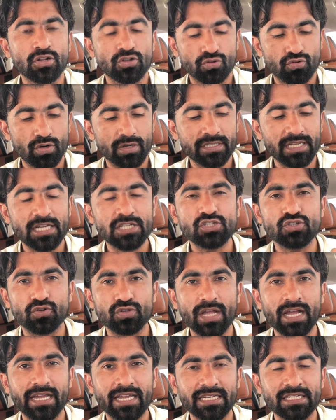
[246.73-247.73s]

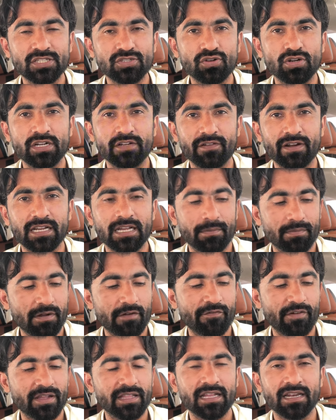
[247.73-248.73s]
2014 के टी ट्वेंटी वर्ल्ड कप का
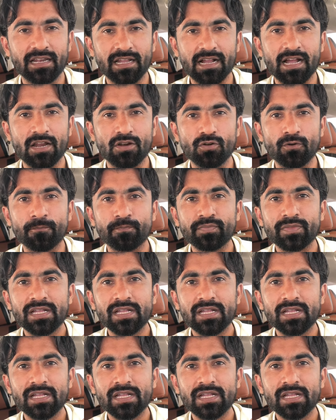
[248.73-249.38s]
फाइनल लगा लो